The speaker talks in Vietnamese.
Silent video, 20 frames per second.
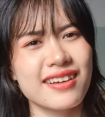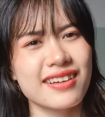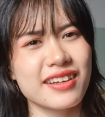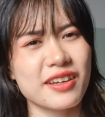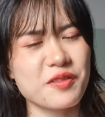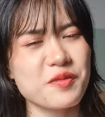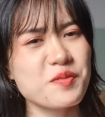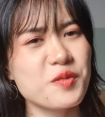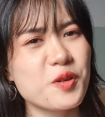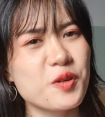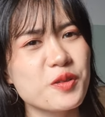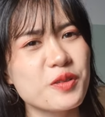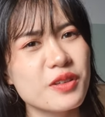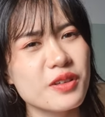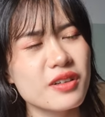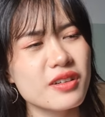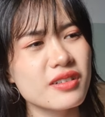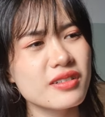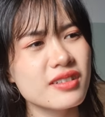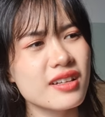kiểu môi
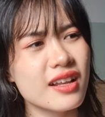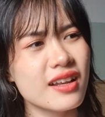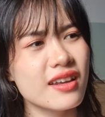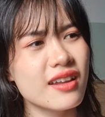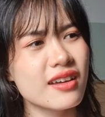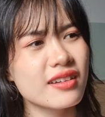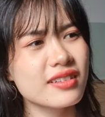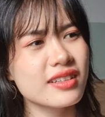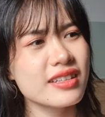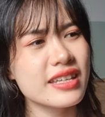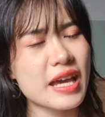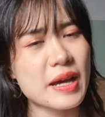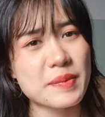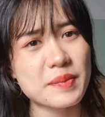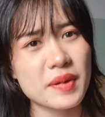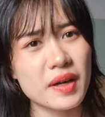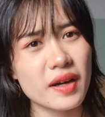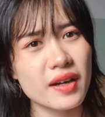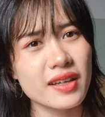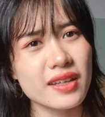nó lên cái da
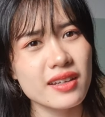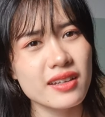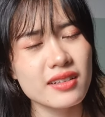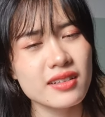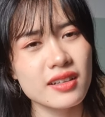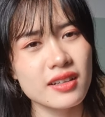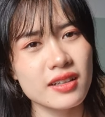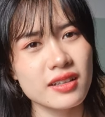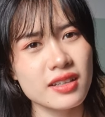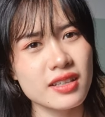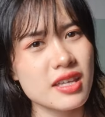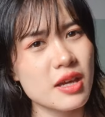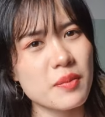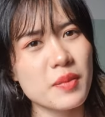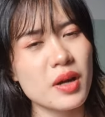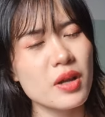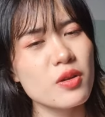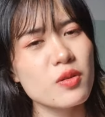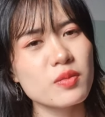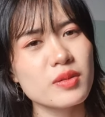mới á cái da
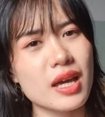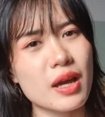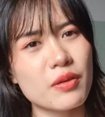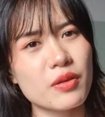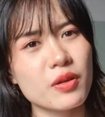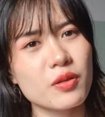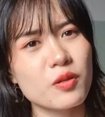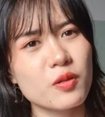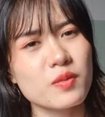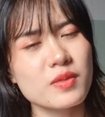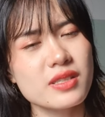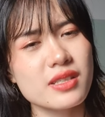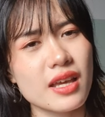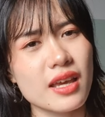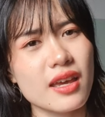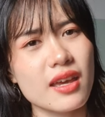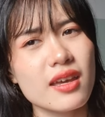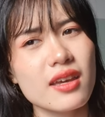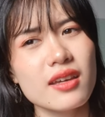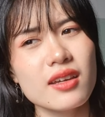mới lúc nào nó cũng
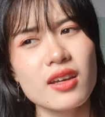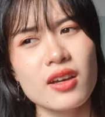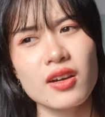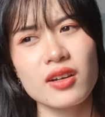sẽ